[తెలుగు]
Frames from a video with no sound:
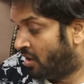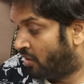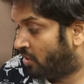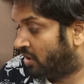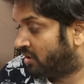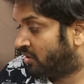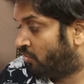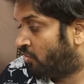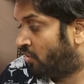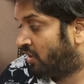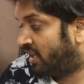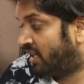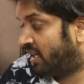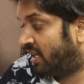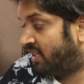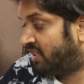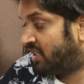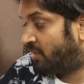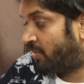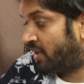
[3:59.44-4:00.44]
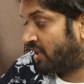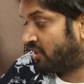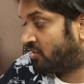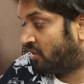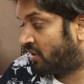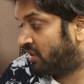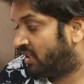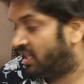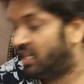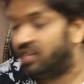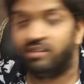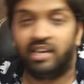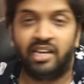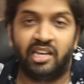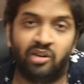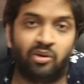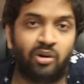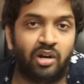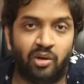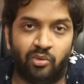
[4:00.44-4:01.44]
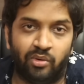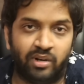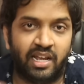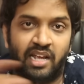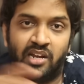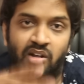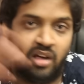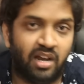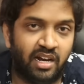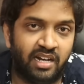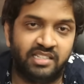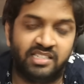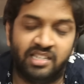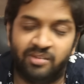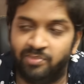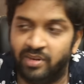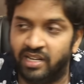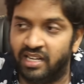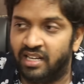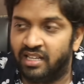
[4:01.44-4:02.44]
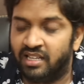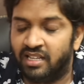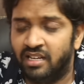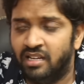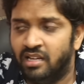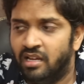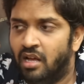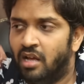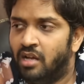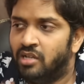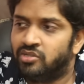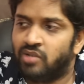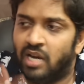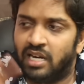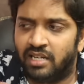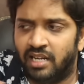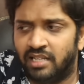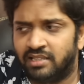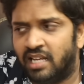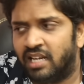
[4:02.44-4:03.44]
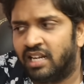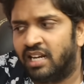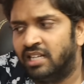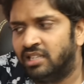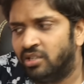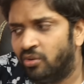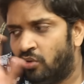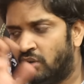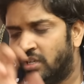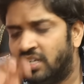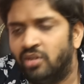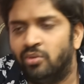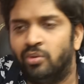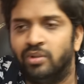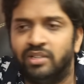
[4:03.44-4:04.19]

కొంత ఓటింగ్ అయితే పడుతోంది ఇవన్నీ కూడా ఉన్నాయని ఆల్రెడీ చెప్పాను కదా సో అట్లా తనకైతే ఓటింగ్